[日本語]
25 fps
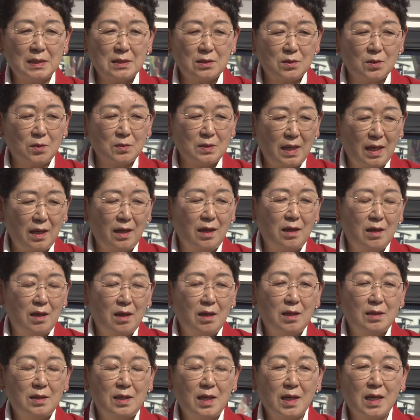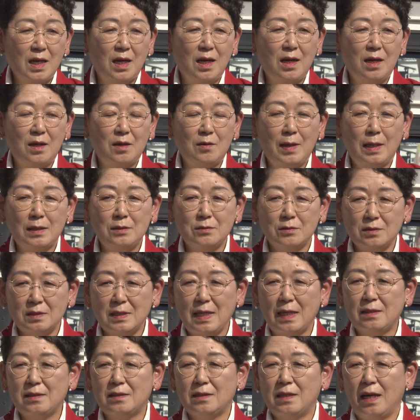すので、手が悪く
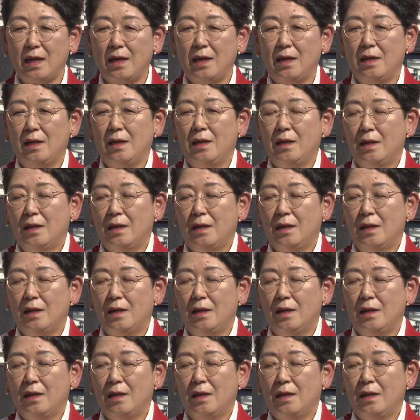なった、